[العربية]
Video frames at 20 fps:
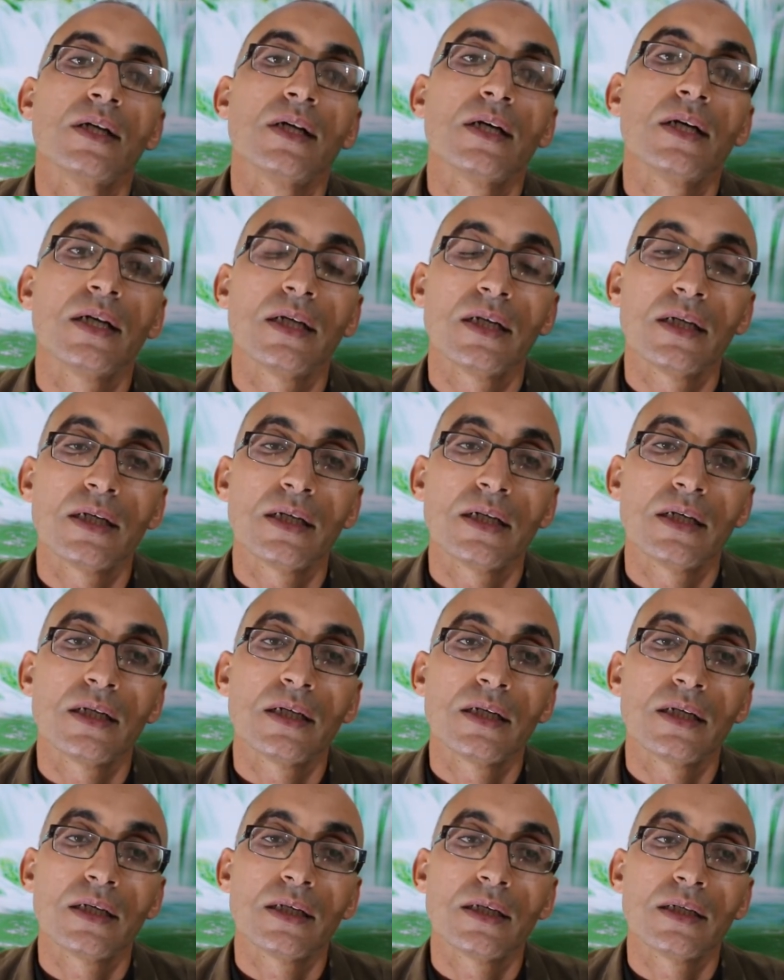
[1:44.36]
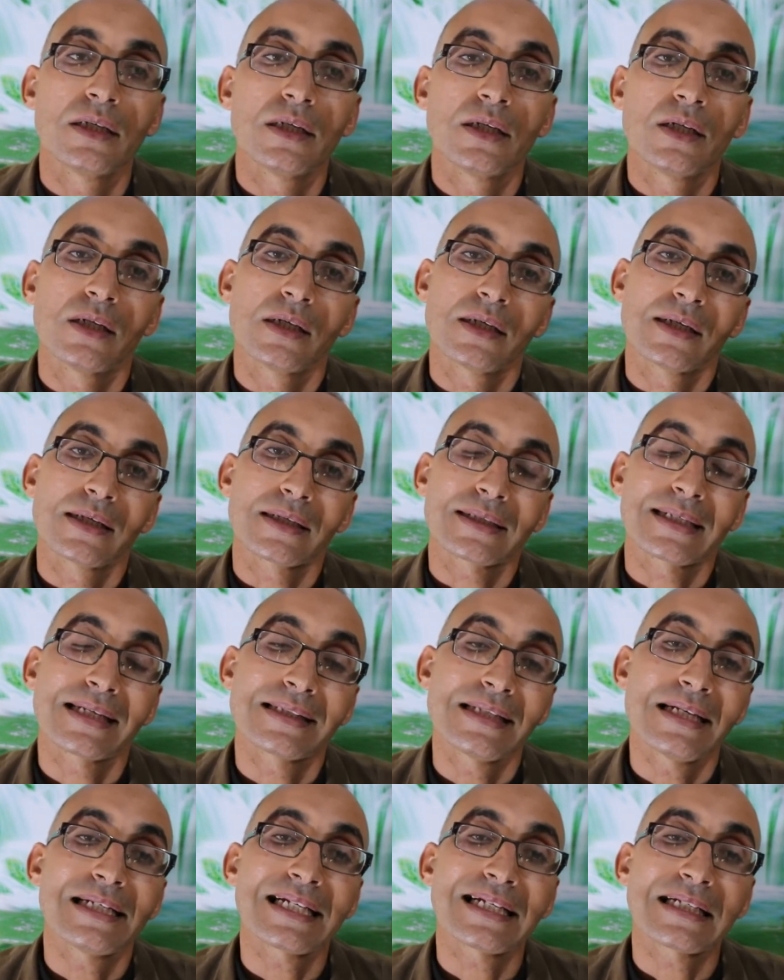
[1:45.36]
آه
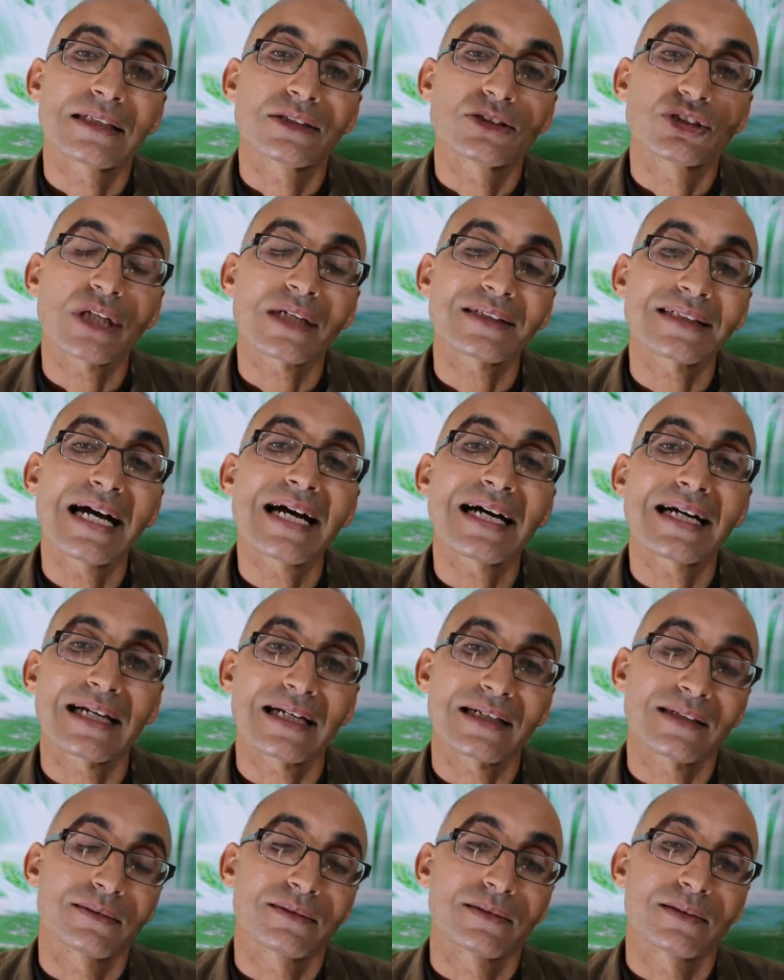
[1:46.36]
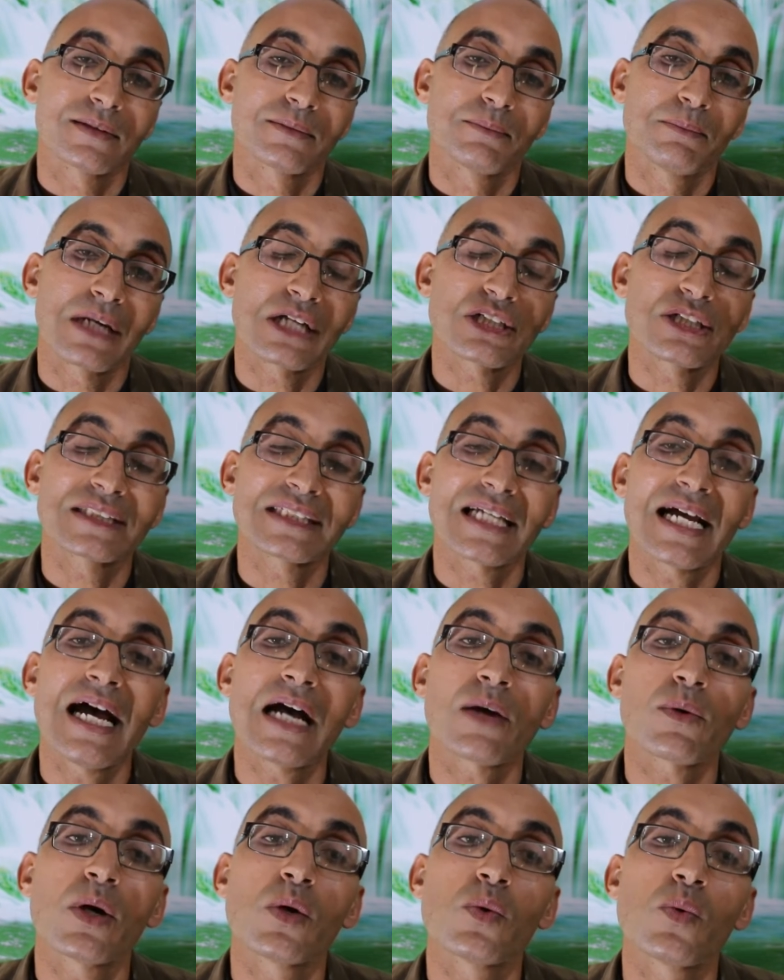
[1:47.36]
كذلك شرط اخر من اجل
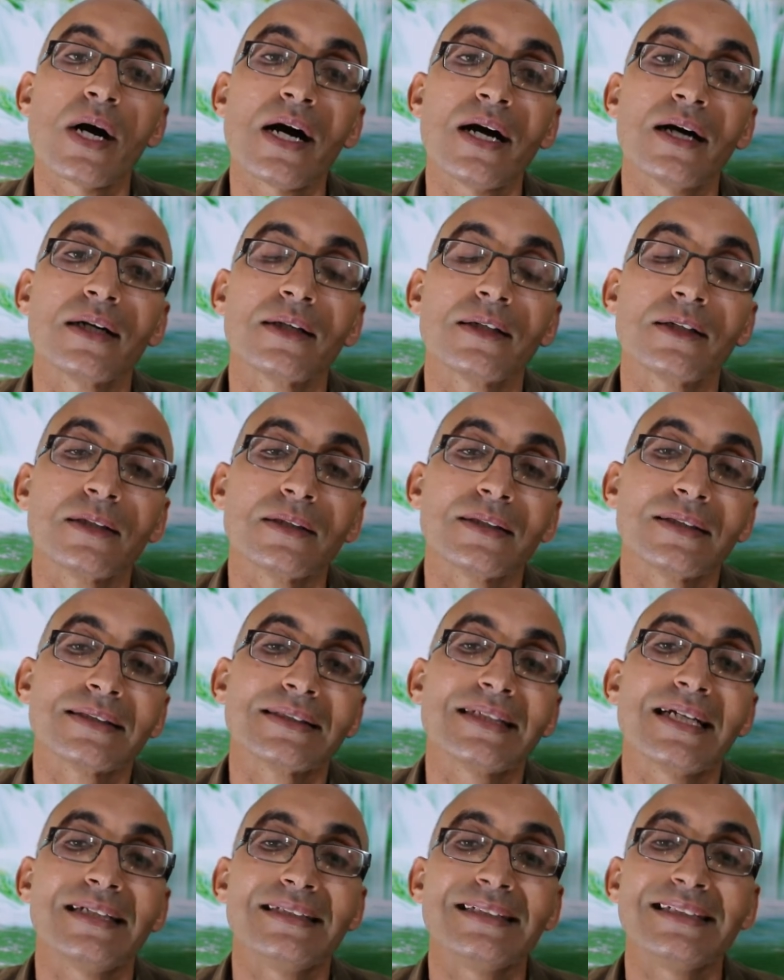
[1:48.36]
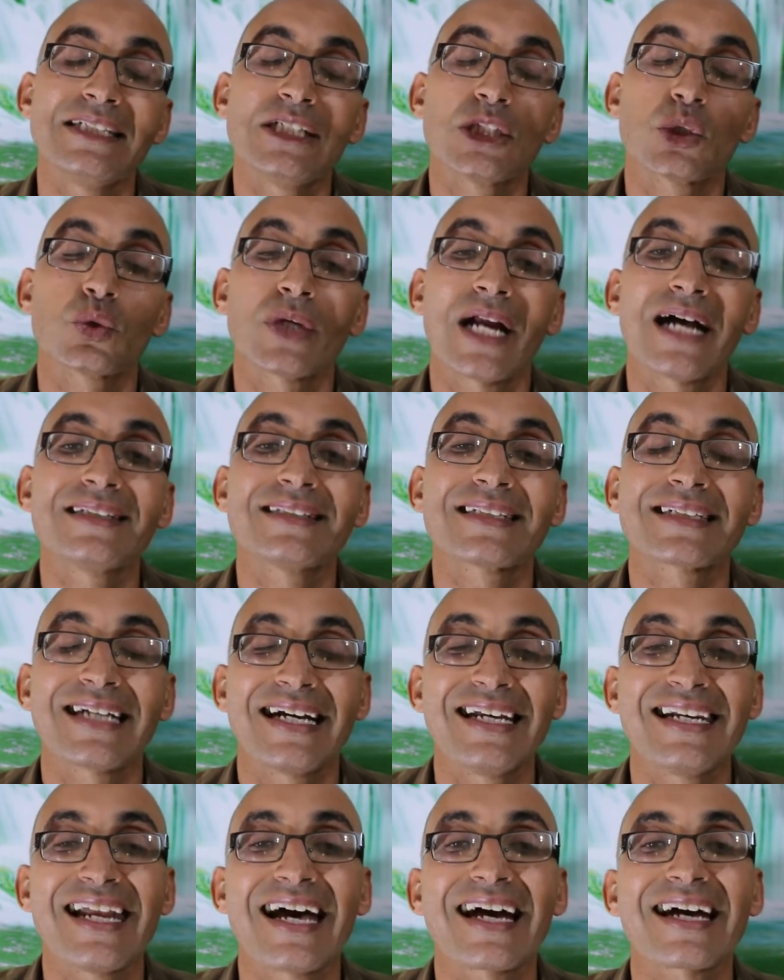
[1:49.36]
التحاق وهو يعني يكون عندك
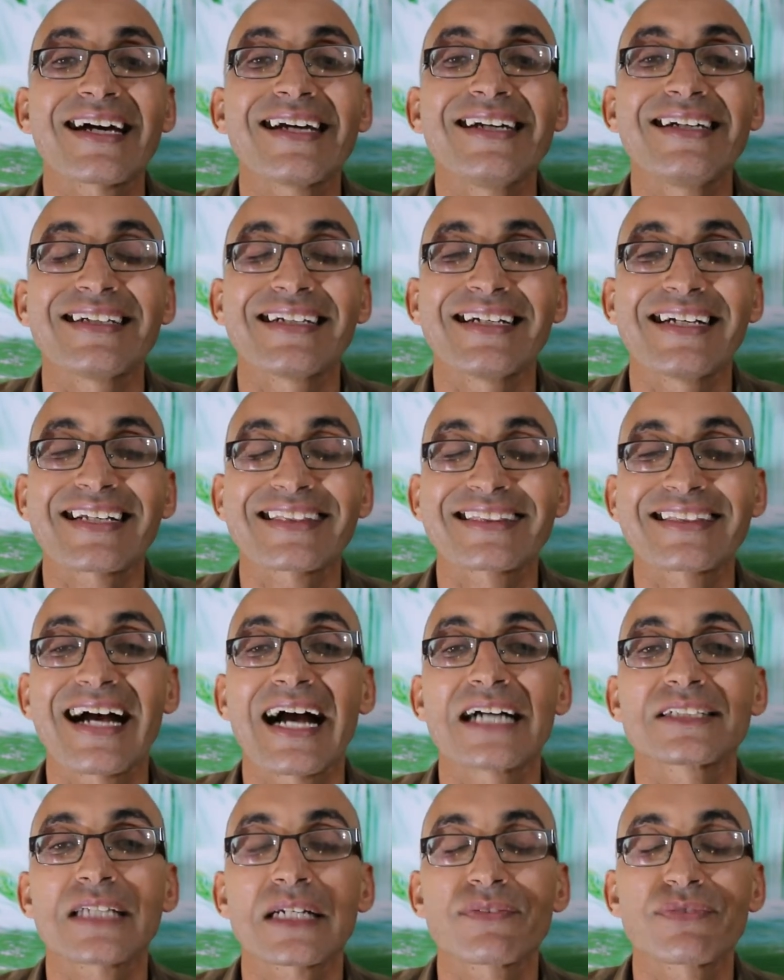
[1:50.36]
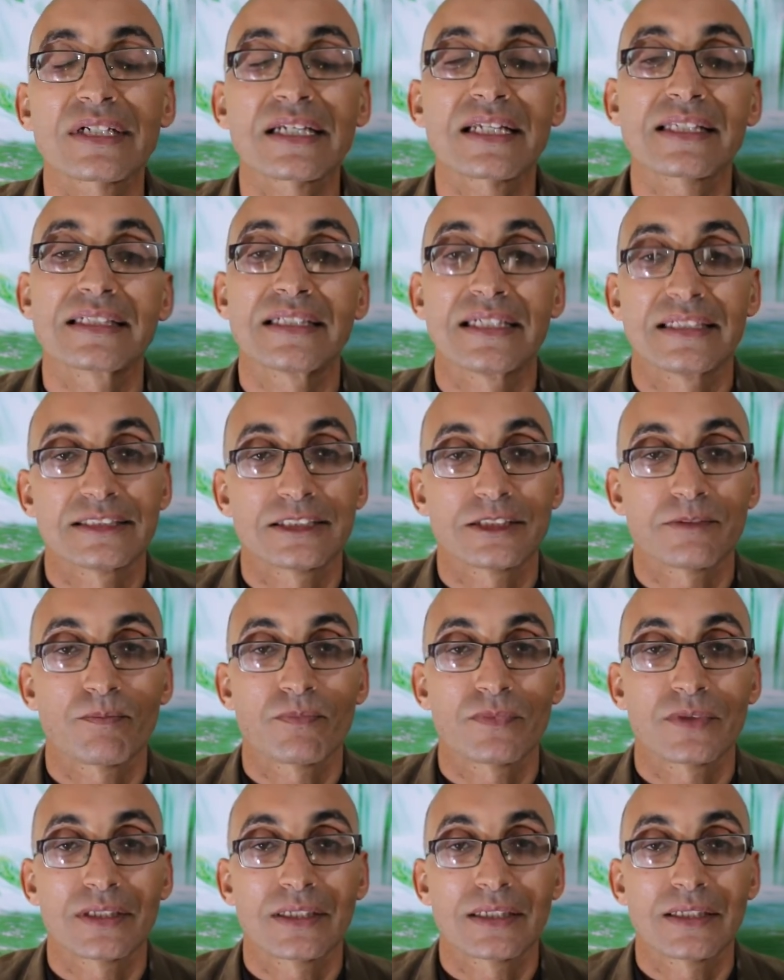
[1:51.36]
على الاقل 12 في الرياضيات
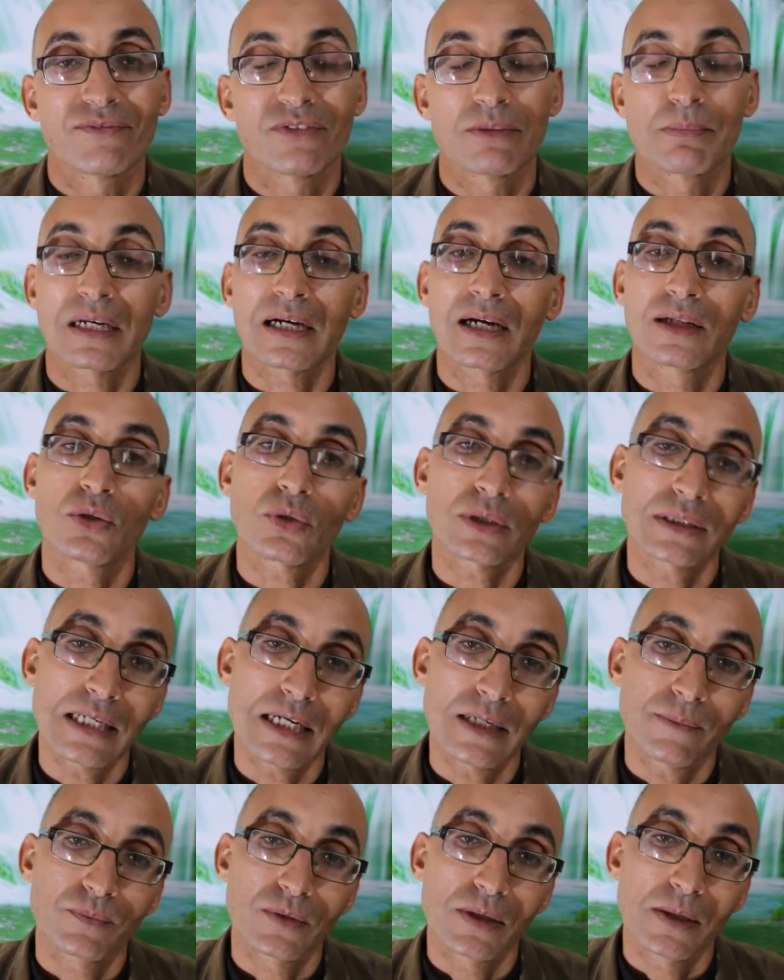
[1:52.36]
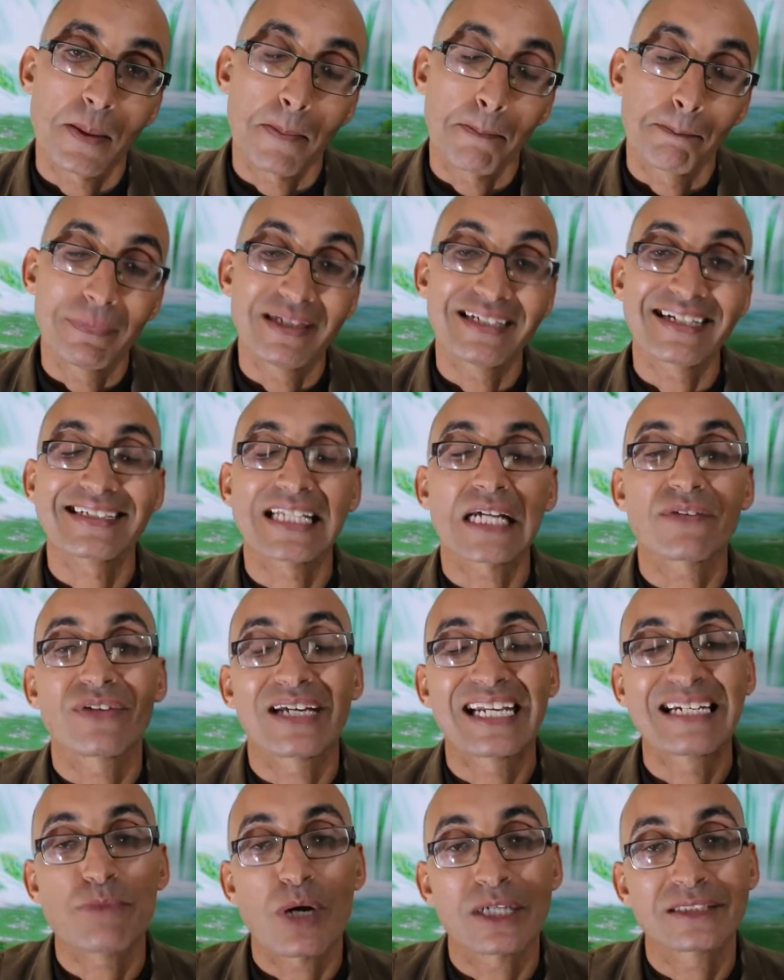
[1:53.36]
في البكالوريا بالاضافه
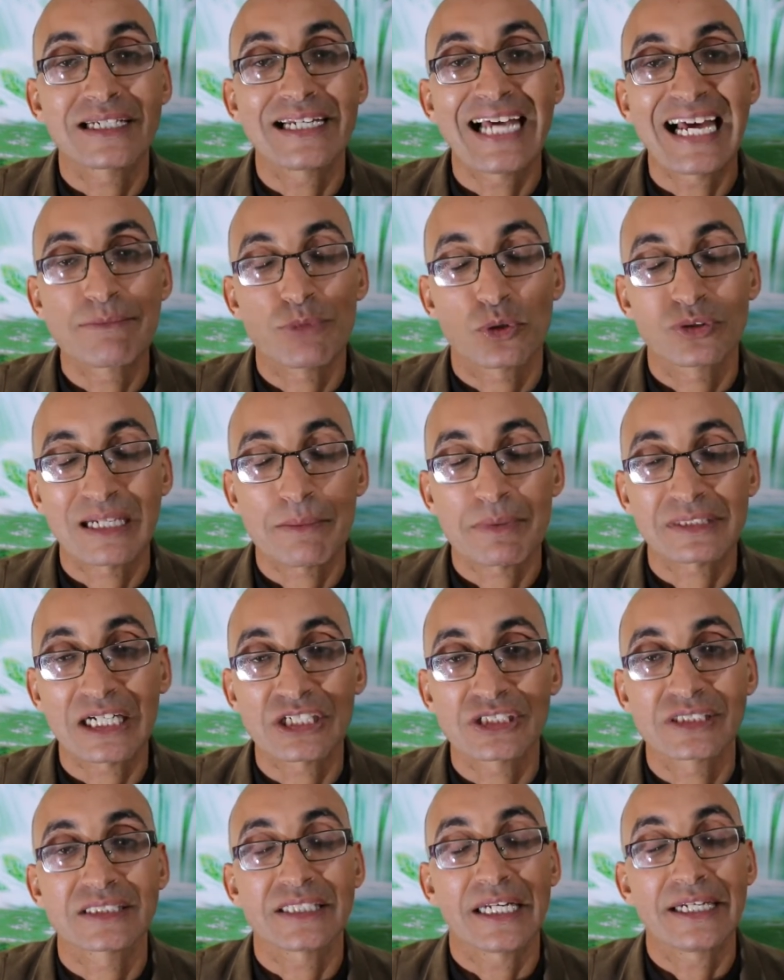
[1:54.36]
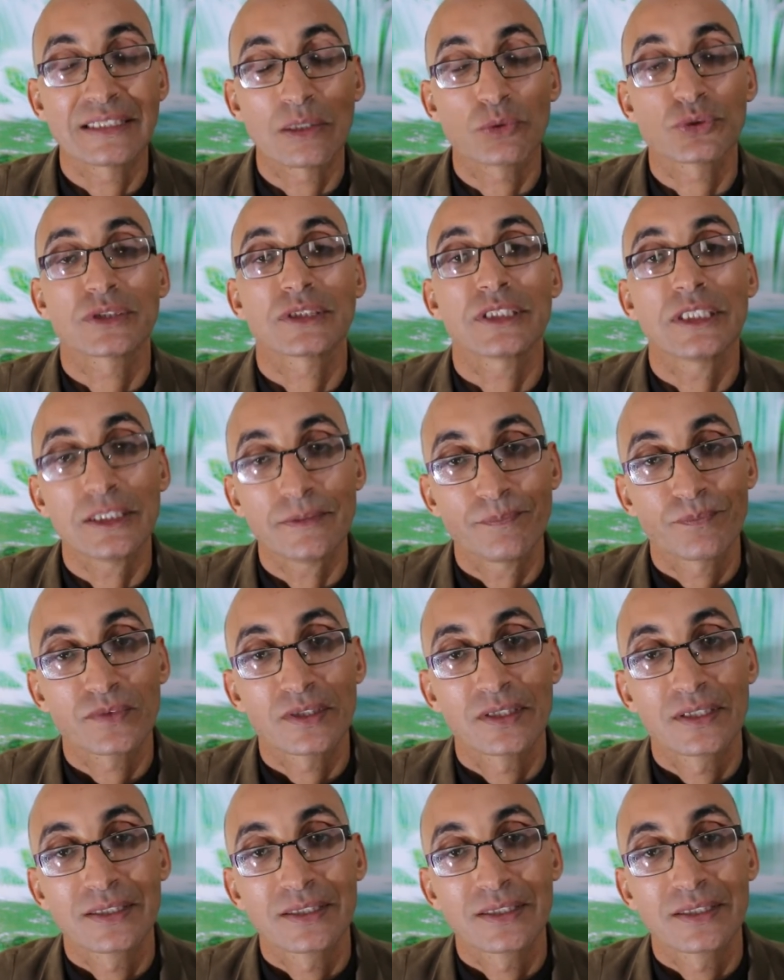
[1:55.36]
الى معدل العام يكون 14 90 او 60